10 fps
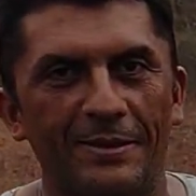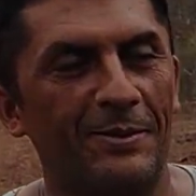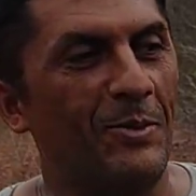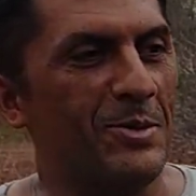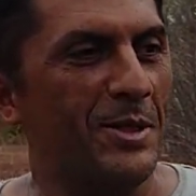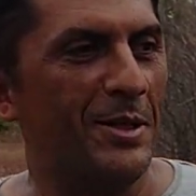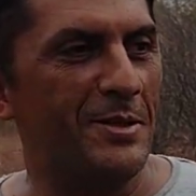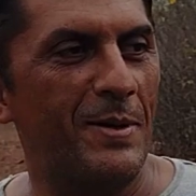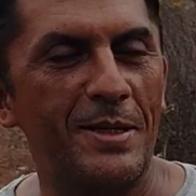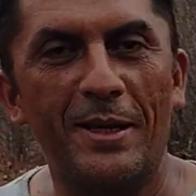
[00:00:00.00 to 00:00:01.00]
Olha você só.
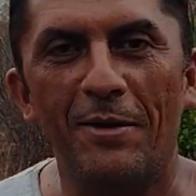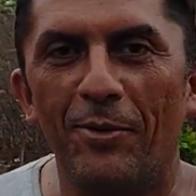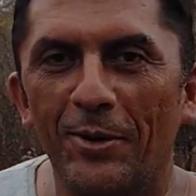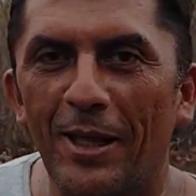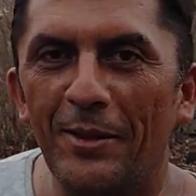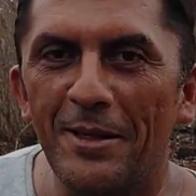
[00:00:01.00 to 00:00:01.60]
Tá Exatamente.